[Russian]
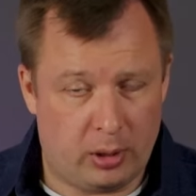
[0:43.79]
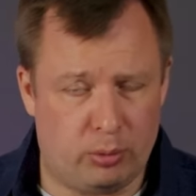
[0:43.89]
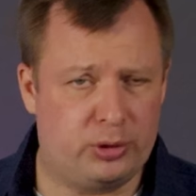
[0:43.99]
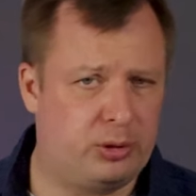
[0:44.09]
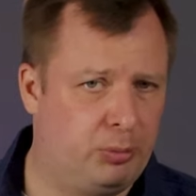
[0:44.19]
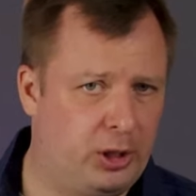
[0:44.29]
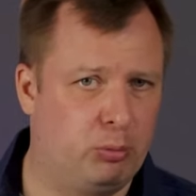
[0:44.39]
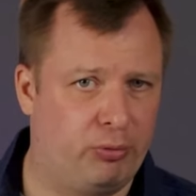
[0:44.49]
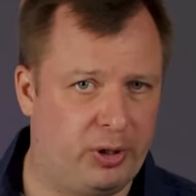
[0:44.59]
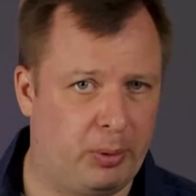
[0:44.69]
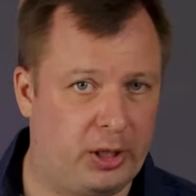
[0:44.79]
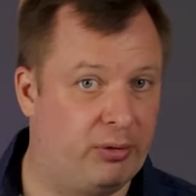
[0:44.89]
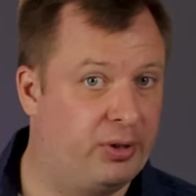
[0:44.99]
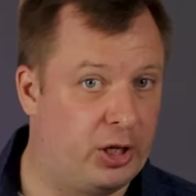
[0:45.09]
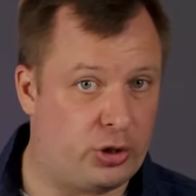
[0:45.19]
то есть минимум внимания
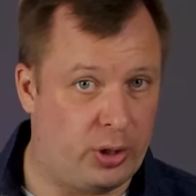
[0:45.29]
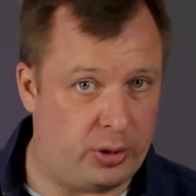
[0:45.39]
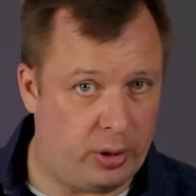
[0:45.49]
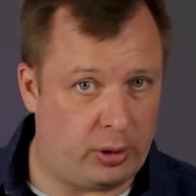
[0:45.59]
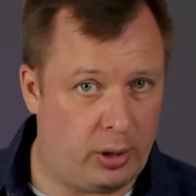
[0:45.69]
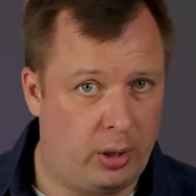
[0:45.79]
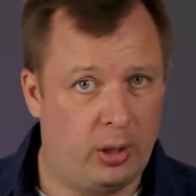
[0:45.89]
внешней отделки